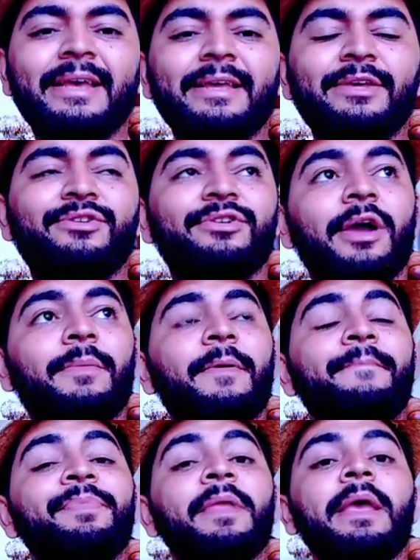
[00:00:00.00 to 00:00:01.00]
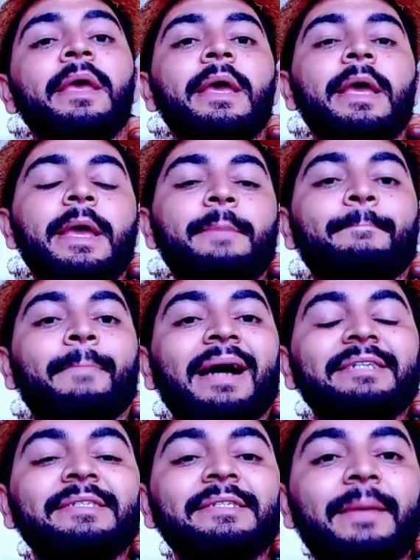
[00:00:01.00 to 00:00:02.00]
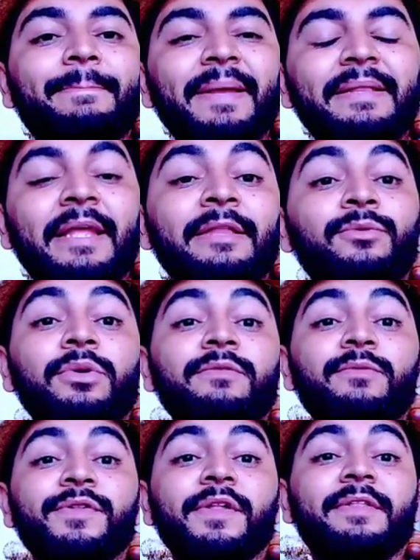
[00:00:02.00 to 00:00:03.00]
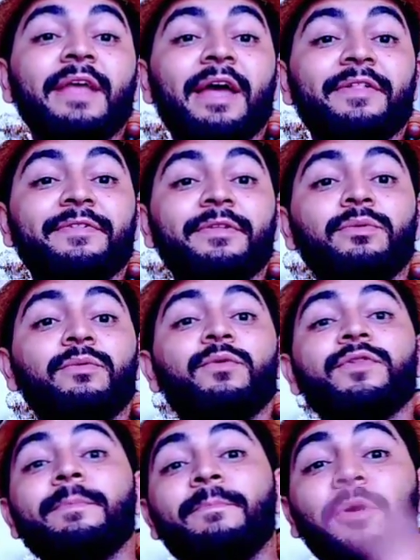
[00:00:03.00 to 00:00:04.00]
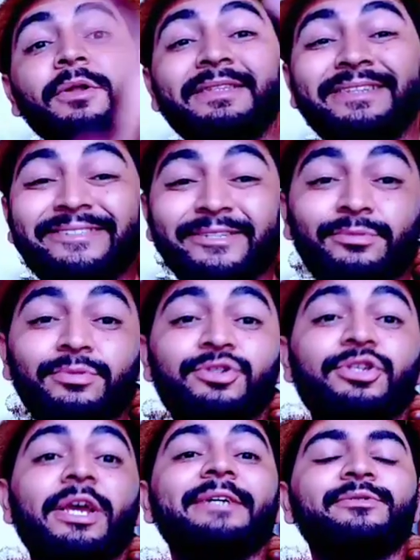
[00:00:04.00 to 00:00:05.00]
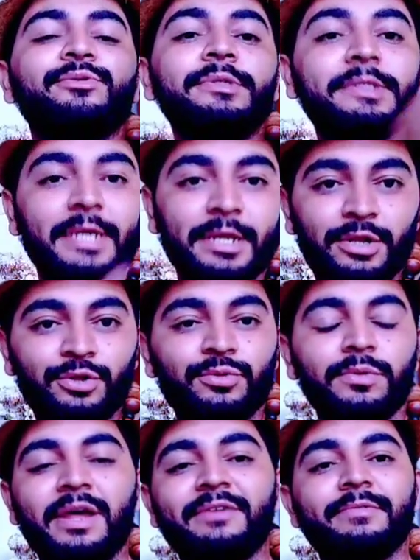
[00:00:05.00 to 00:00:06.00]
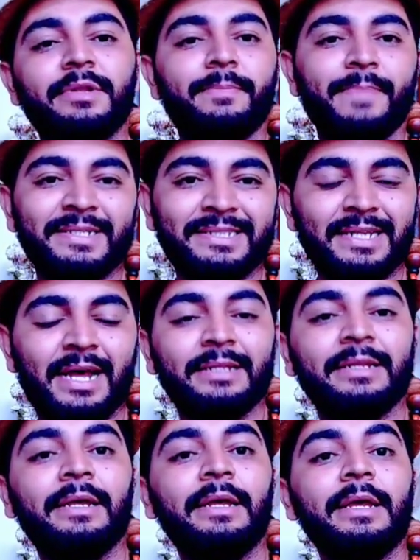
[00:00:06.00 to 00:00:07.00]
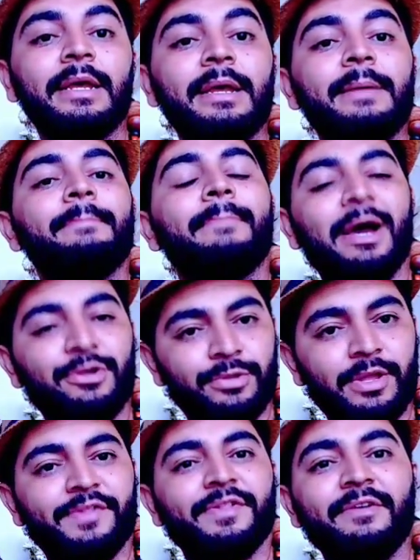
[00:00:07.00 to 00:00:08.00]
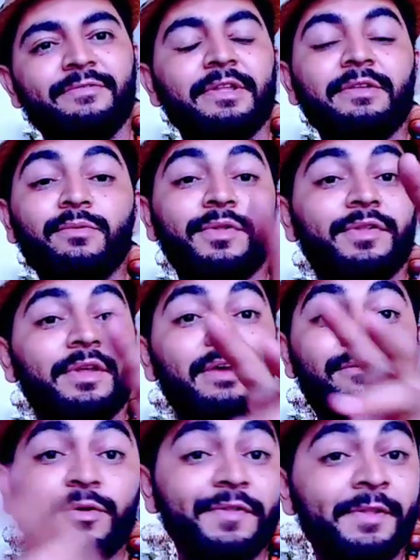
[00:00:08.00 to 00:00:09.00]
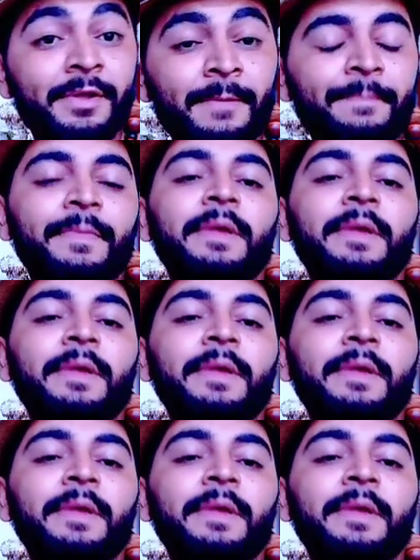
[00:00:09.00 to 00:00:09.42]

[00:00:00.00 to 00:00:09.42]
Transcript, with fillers: Que chamam. Mas independente do que você tenha sido, você pode ter sido Jesus Cristo na vida passada, mas nessa vida você é você.